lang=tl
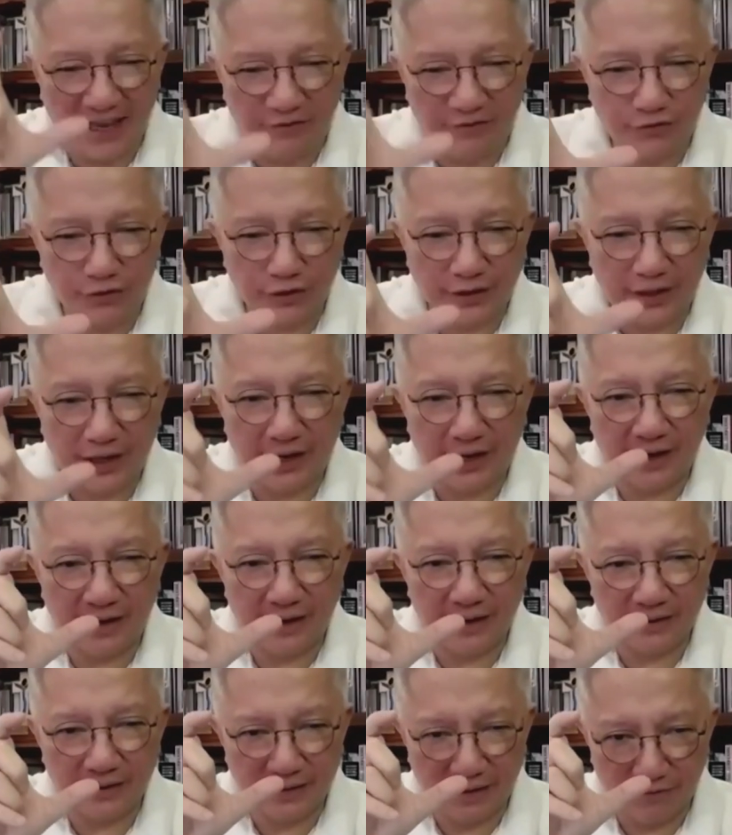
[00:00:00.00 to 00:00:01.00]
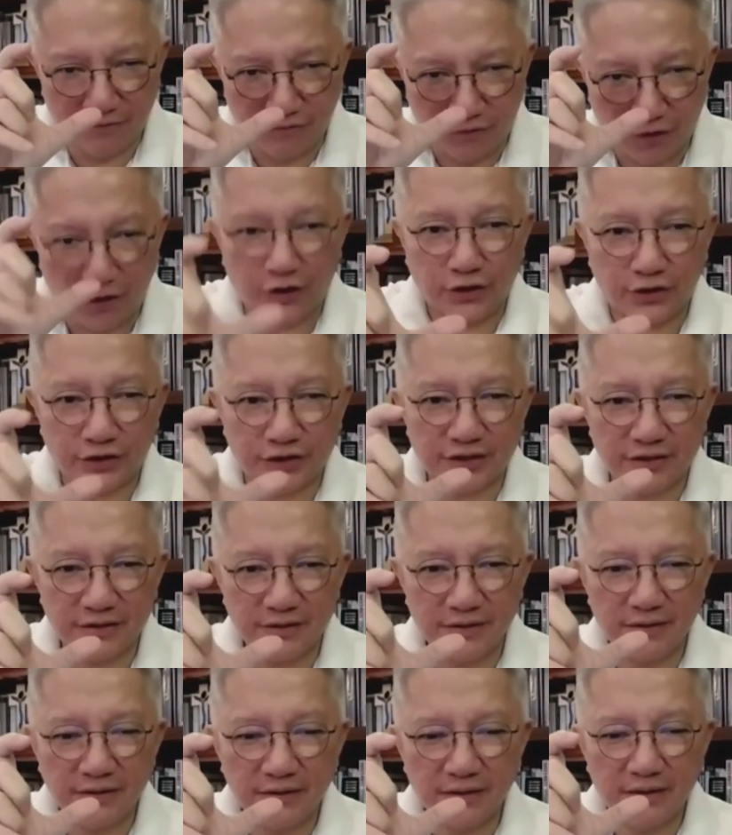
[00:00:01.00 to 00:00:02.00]
you the the verse.
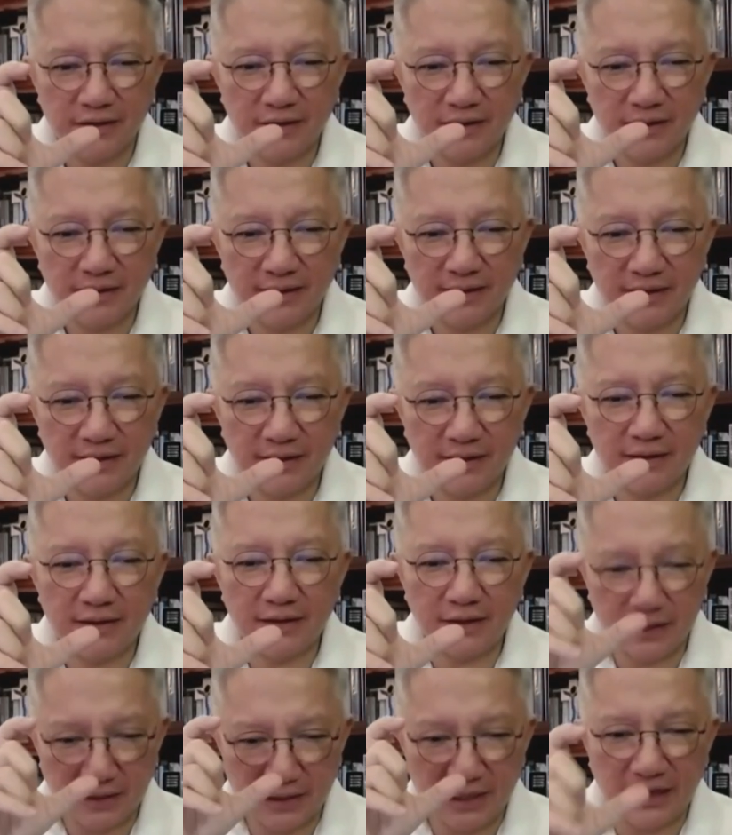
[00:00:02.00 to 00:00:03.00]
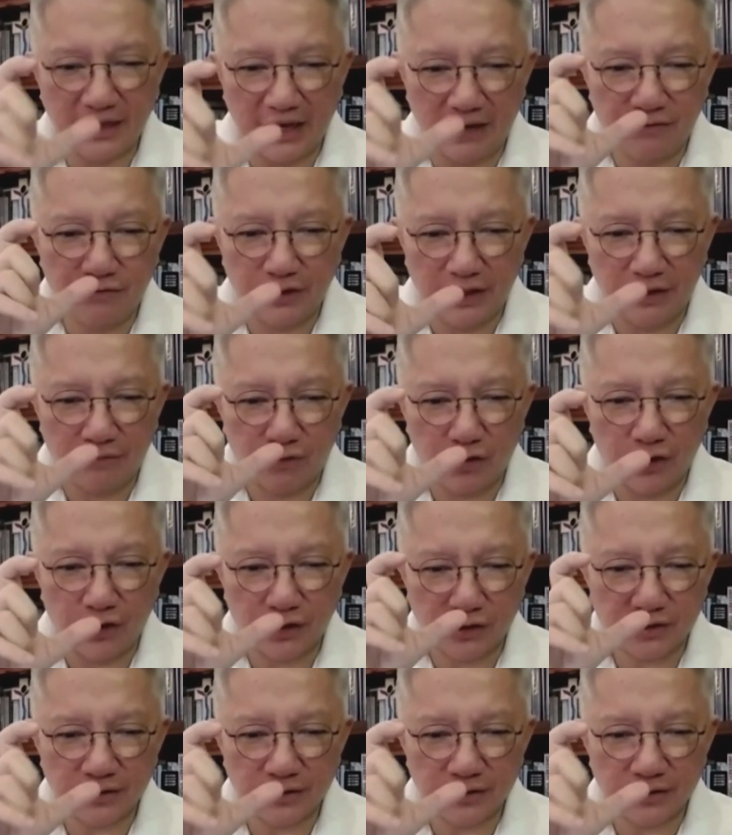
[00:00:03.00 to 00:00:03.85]
They gave it no, not